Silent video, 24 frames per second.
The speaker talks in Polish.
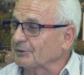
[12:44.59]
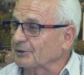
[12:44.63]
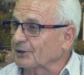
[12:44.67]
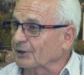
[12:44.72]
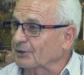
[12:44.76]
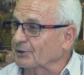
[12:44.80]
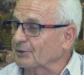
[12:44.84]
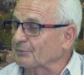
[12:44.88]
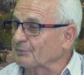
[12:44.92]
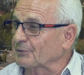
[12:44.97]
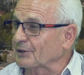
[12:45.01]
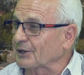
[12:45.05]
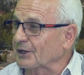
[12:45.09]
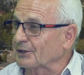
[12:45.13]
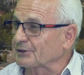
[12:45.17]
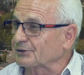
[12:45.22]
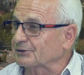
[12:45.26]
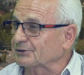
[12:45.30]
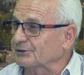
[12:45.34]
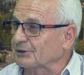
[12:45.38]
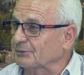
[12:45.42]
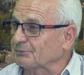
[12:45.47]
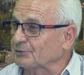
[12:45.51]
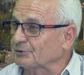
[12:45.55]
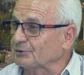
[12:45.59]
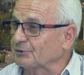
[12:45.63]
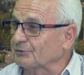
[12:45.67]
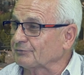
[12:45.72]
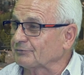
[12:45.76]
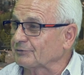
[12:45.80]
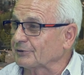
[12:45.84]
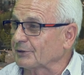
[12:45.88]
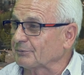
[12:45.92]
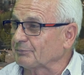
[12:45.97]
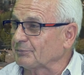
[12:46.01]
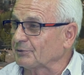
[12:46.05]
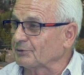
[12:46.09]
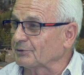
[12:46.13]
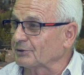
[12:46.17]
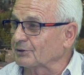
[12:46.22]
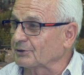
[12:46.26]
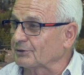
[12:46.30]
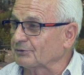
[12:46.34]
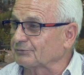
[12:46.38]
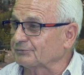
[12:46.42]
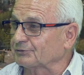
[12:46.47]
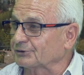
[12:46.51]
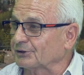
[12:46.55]
jako mechanik samochodowy na
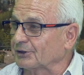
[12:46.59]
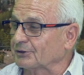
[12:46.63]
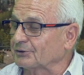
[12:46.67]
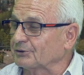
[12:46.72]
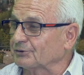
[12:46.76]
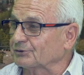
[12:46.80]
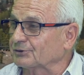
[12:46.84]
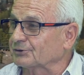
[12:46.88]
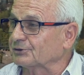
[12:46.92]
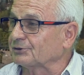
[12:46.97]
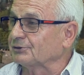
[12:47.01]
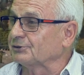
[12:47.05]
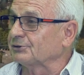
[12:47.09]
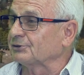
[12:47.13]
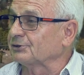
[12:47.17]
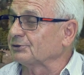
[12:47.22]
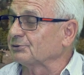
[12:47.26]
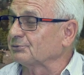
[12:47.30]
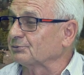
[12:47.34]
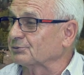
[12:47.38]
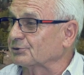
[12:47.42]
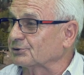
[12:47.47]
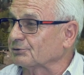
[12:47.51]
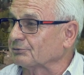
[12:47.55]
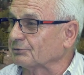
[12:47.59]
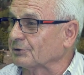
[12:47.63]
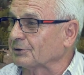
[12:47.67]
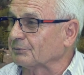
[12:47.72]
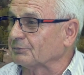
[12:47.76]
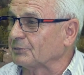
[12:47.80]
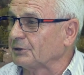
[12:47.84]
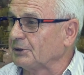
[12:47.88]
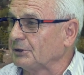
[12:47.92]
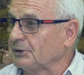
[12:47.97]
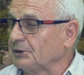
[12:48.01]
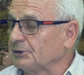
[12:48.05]
Bolerowskiego, trzy dni się uczyłem.